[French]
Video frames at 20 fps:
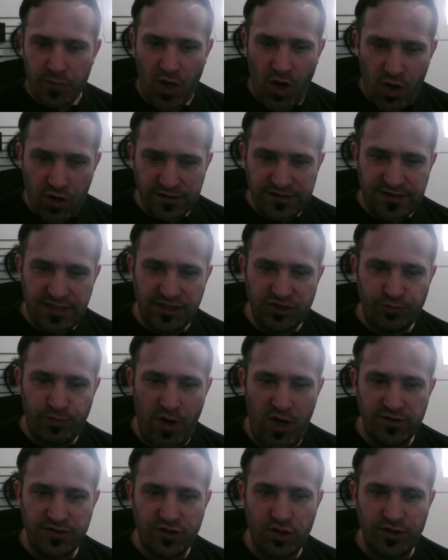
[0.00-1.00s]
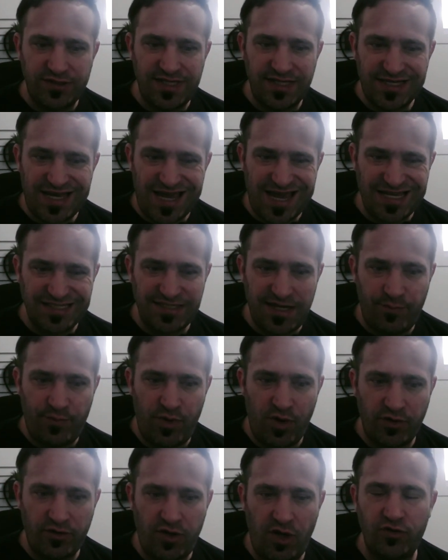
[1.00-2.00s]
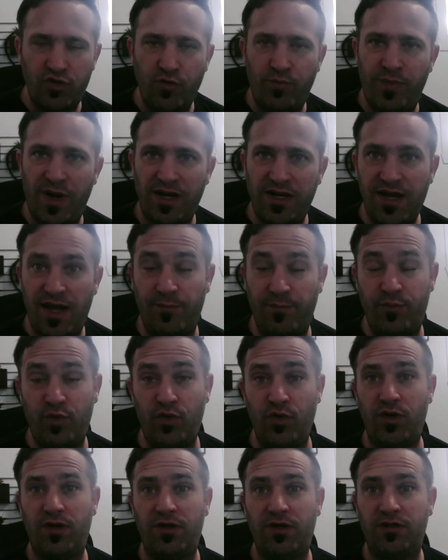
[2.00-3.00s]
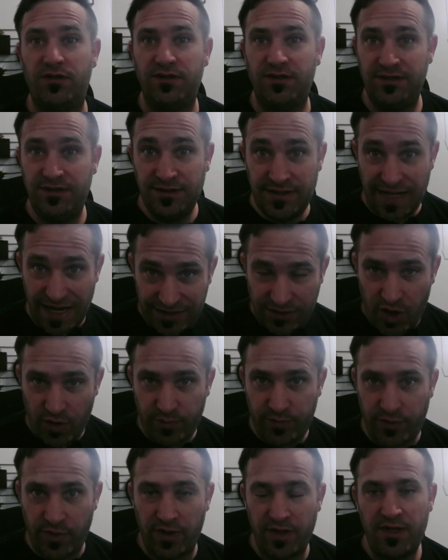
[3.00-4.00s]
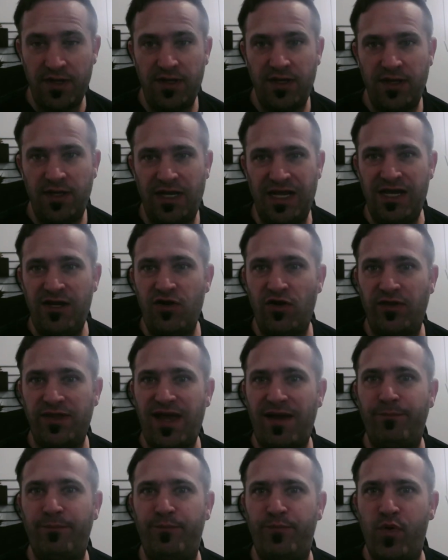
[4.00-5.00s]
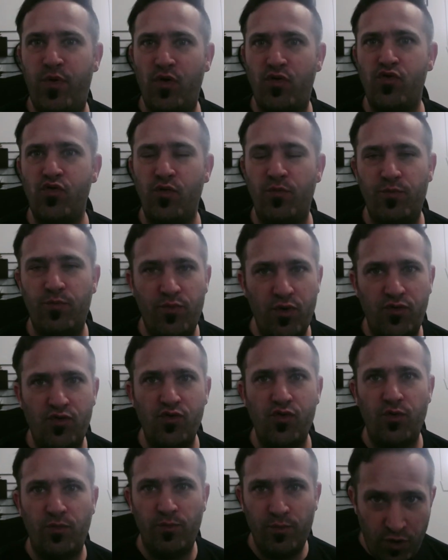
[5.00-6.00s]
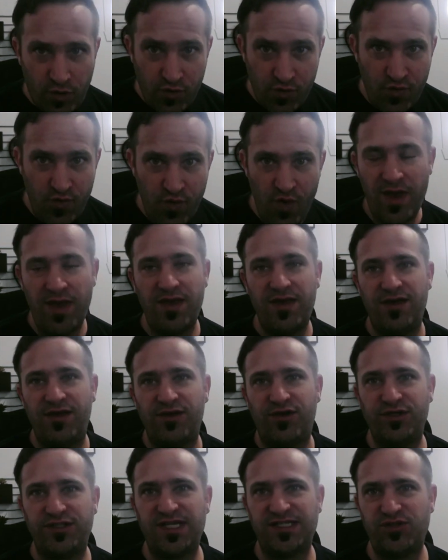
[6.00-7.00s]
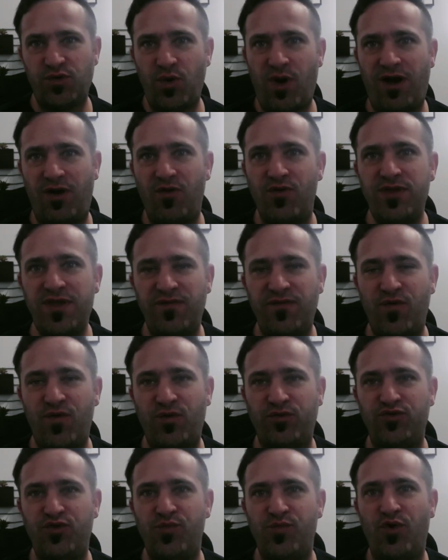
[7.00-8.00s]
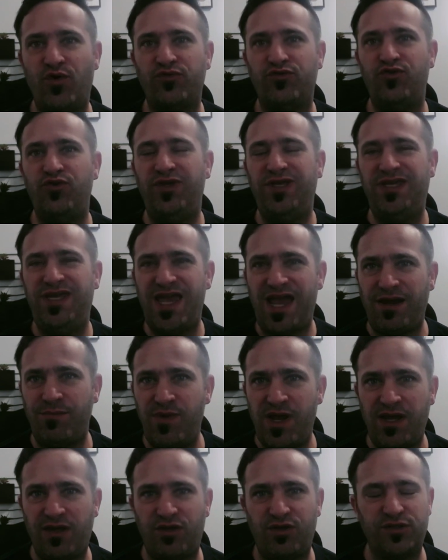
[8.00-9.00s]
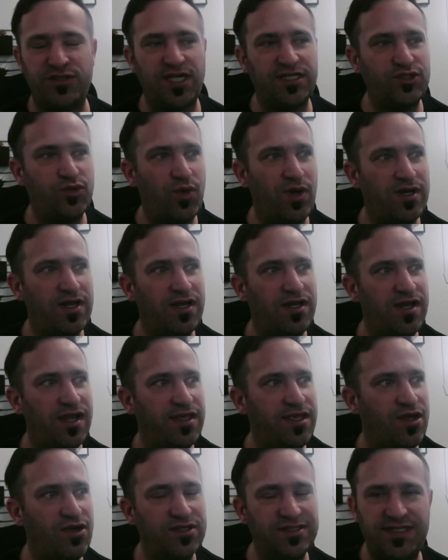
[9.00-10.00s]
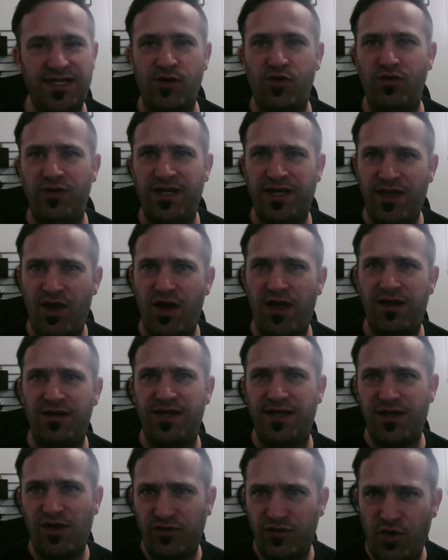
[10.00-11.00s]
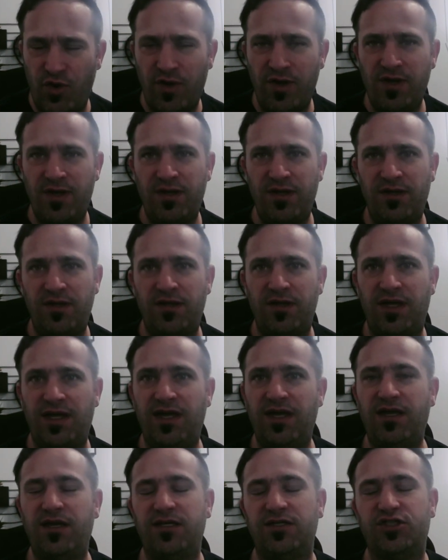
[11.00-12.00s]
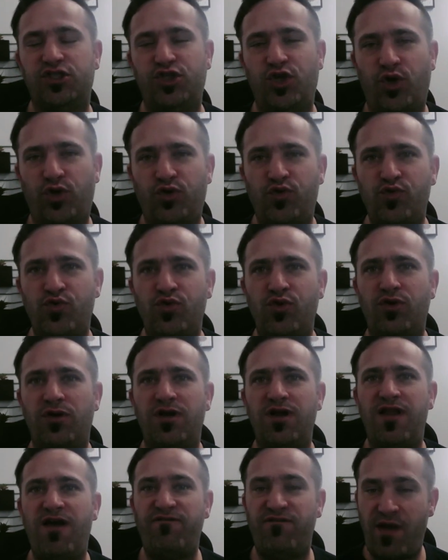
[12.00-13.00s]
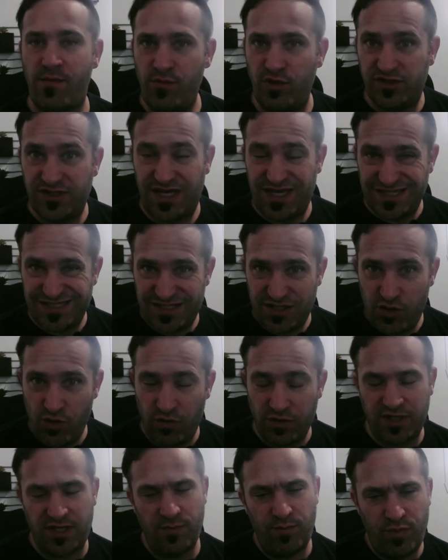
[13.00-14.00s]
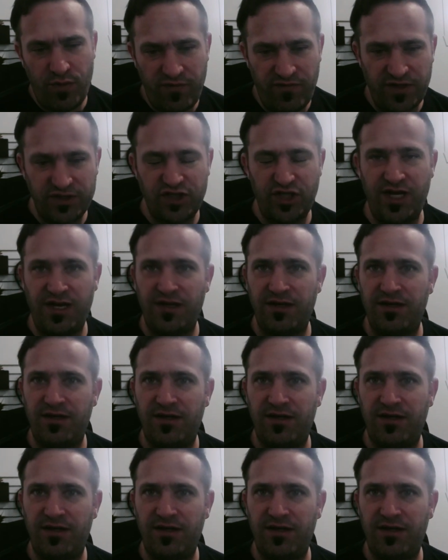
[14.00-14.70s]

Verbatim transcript: Aussi, je pense que c'est très important de parler un peu d'airdrop. Il y en a beaucoup, beaucoup, beaucoup que ce soit au niveau du monde du gaming, que ce soit les layers 0, layer 1, layer 2, et surtout la fameuse question qui peut fâcher,